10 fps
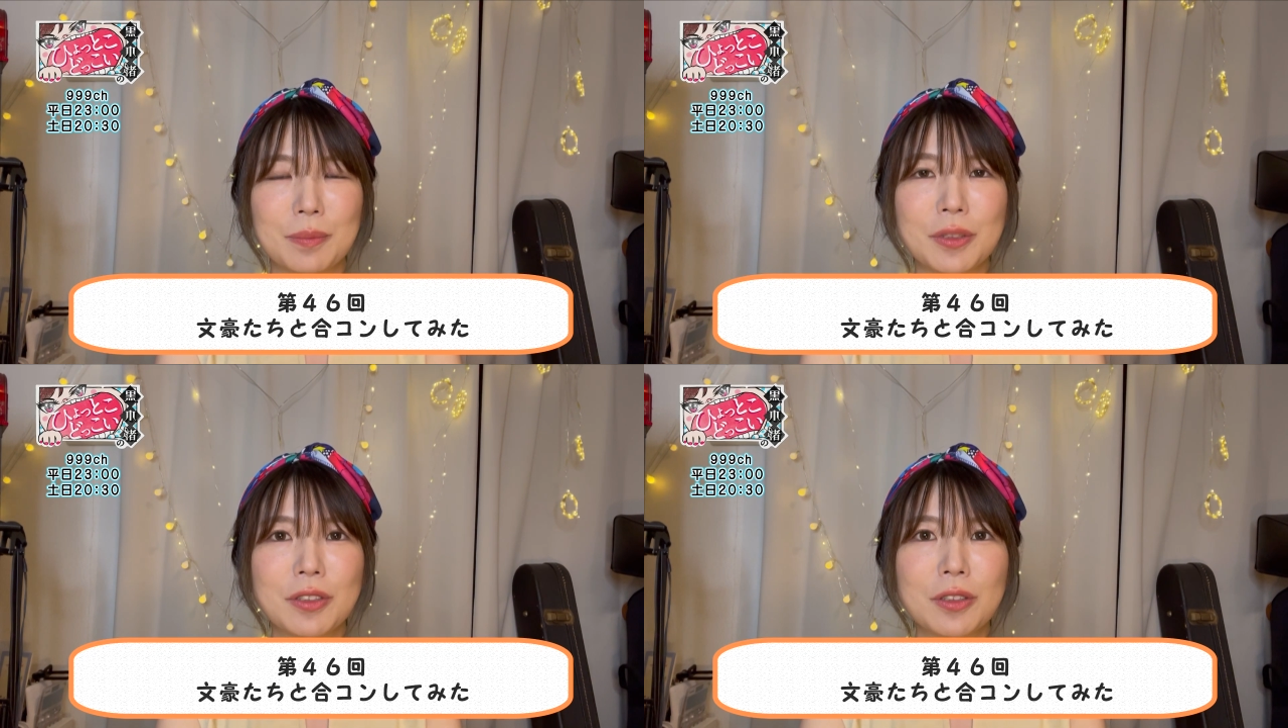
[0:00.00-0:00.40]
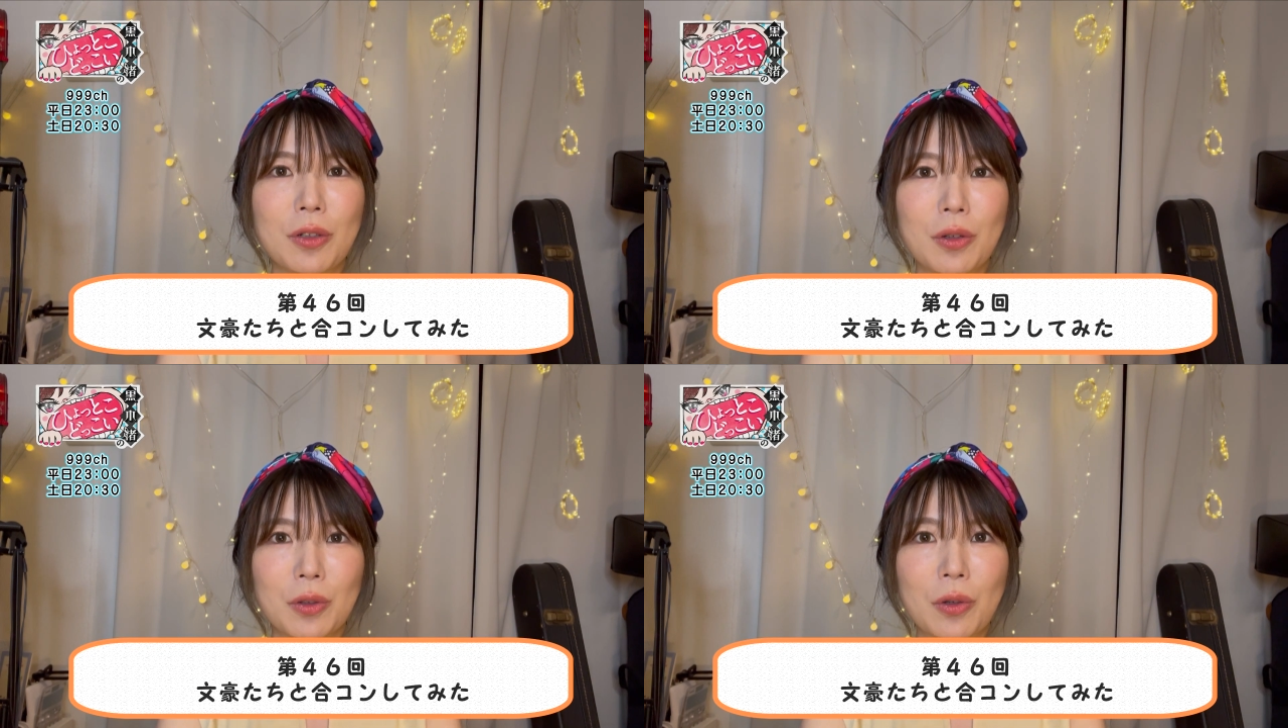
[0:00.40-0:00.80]
文
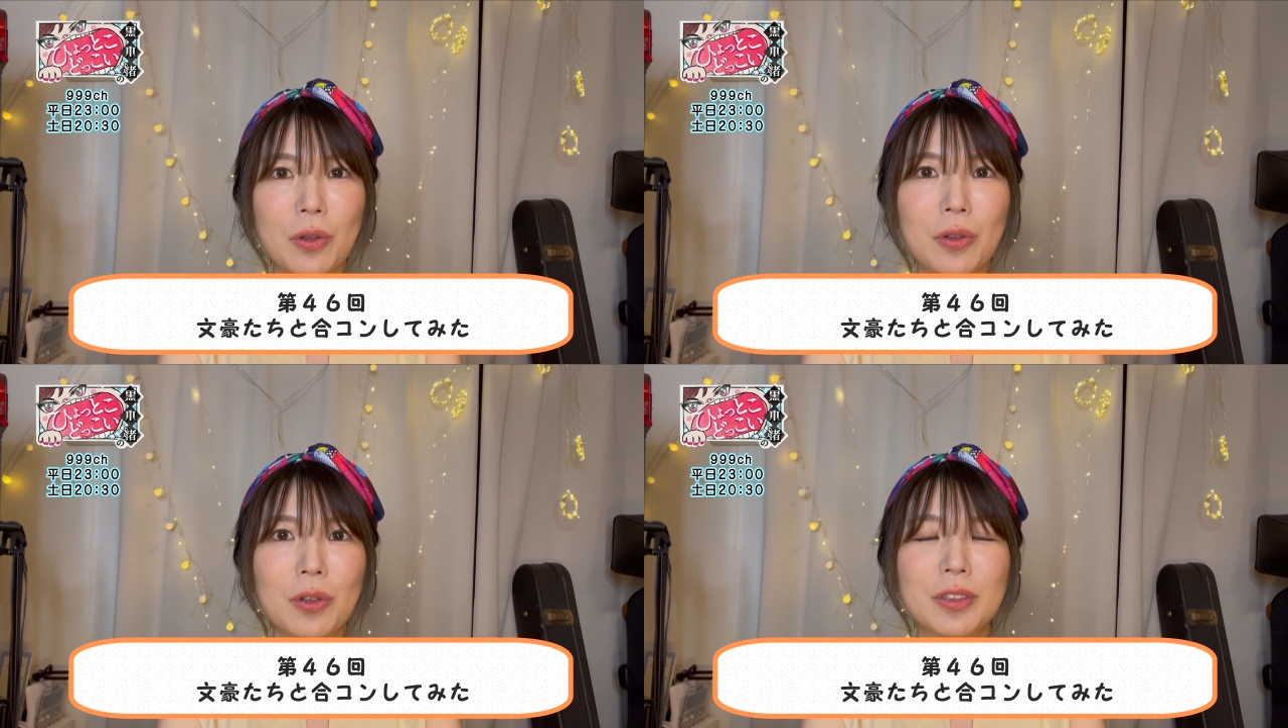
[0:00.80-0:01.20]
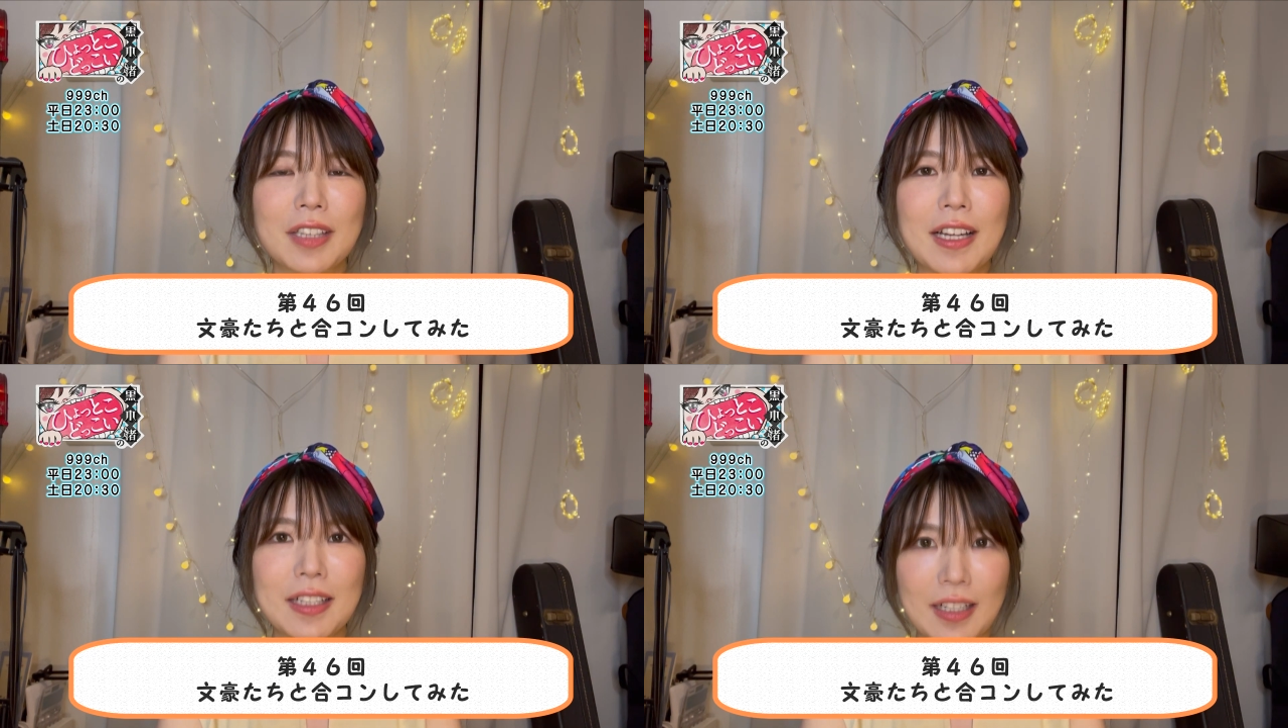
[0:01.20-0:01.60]
豪合コン
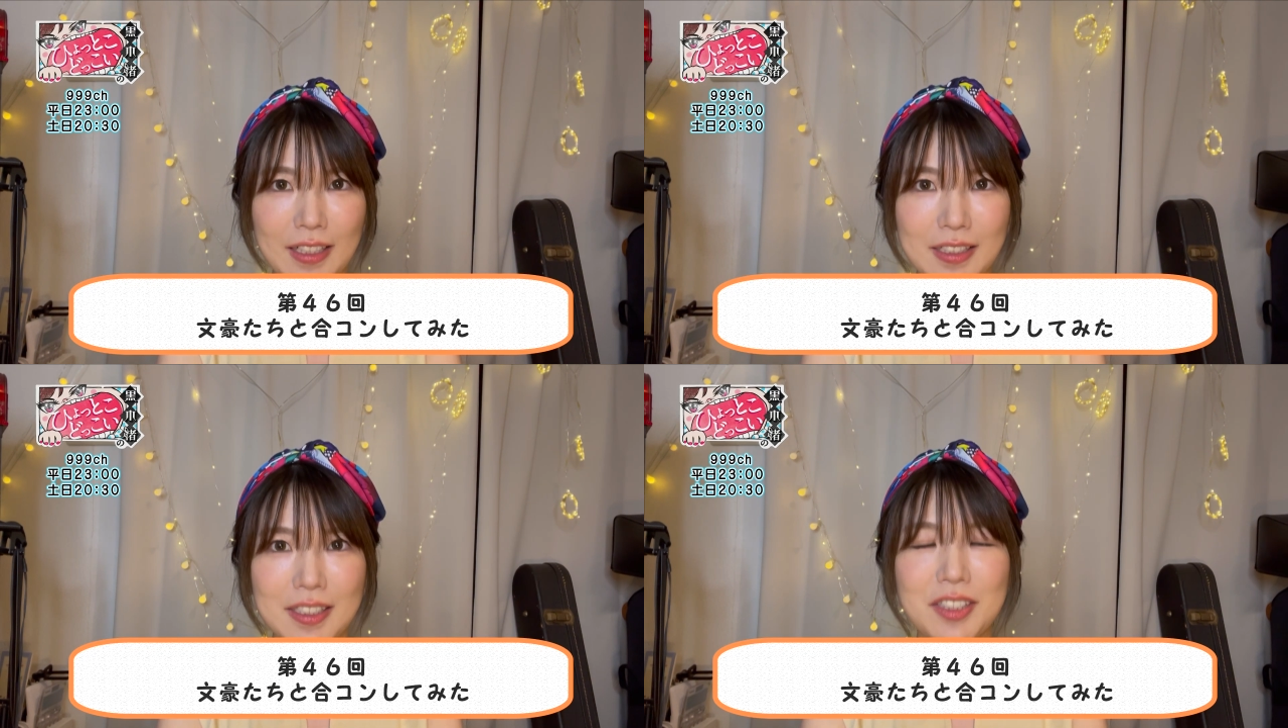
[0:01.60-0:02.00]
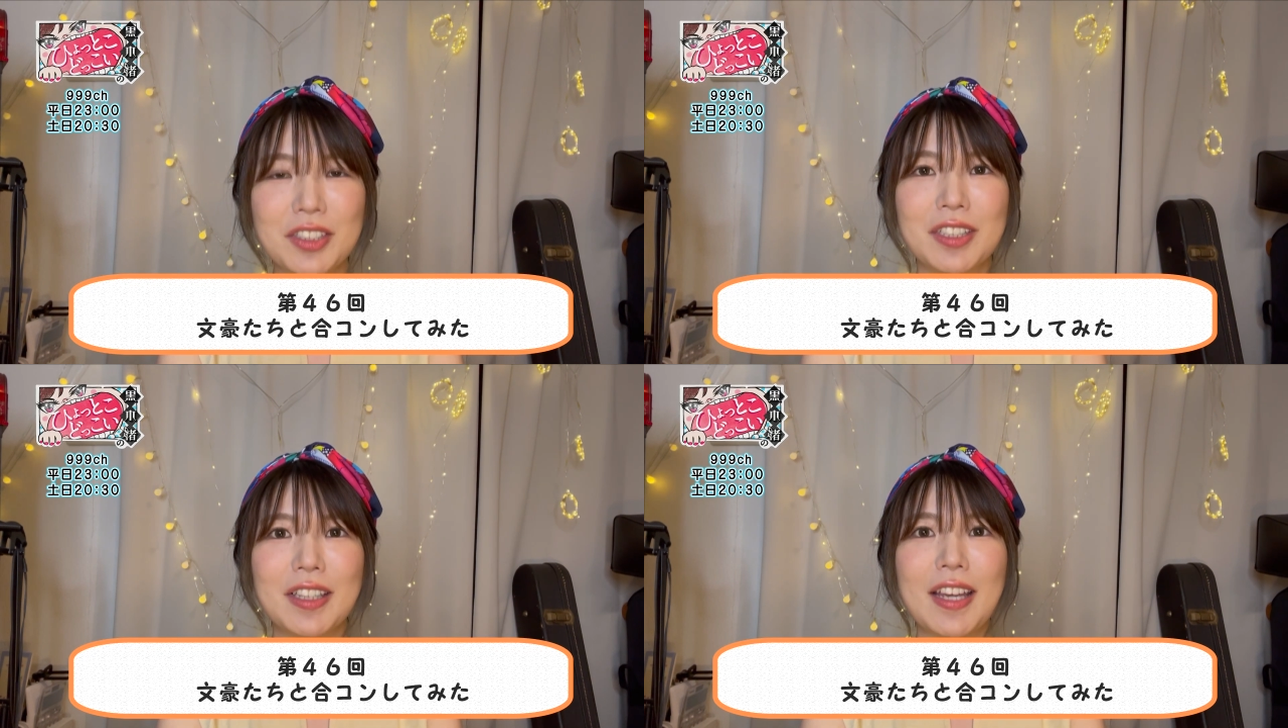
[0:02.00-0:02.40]
大会に
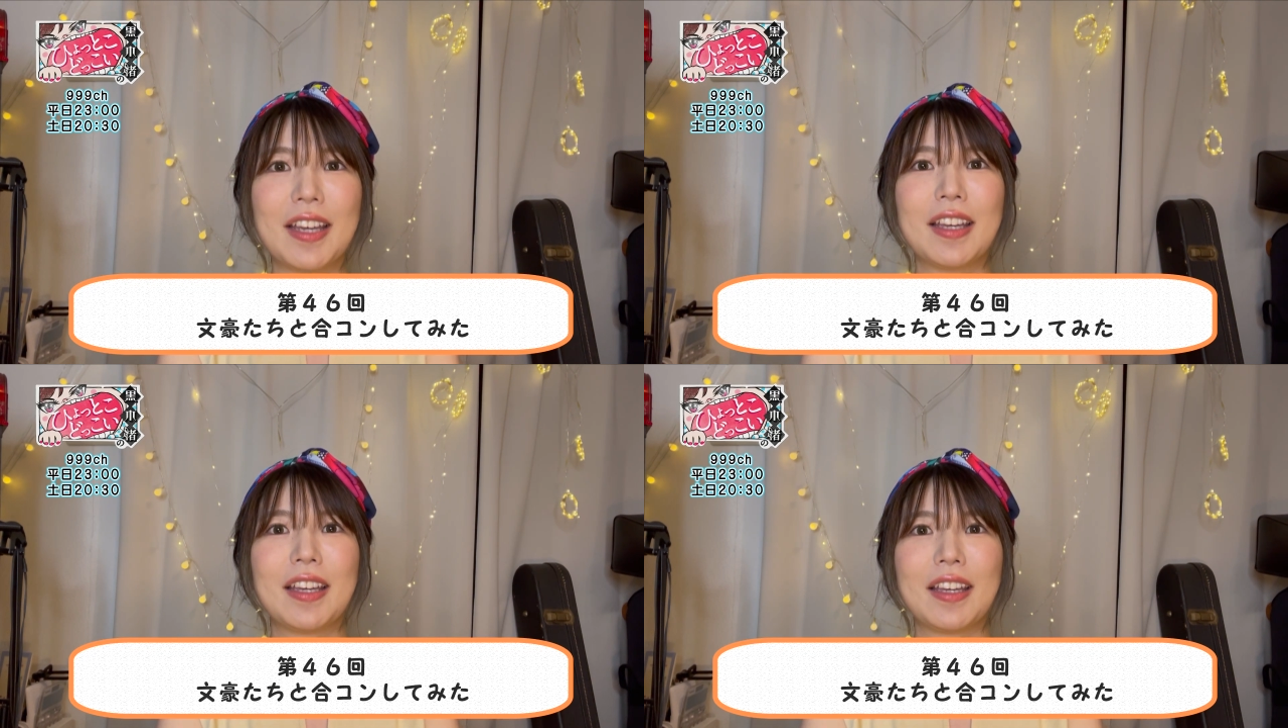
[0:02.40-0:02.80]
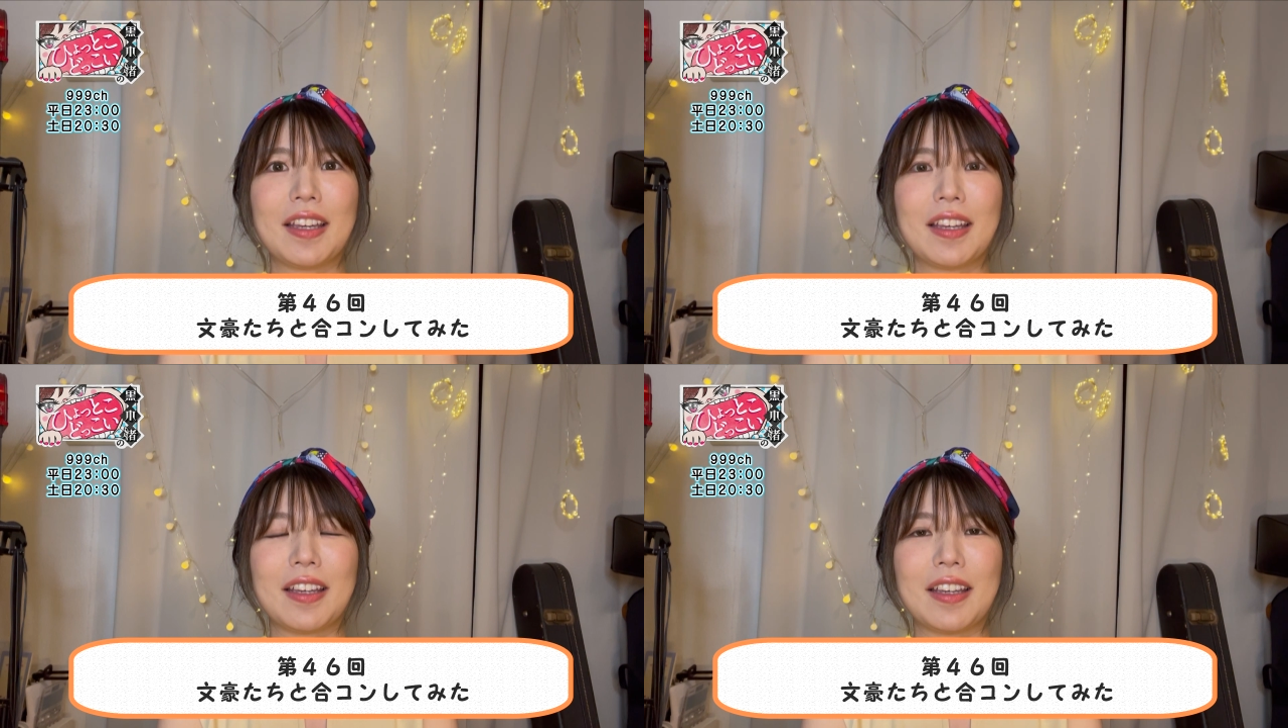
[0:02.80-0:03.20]
ついて、えー、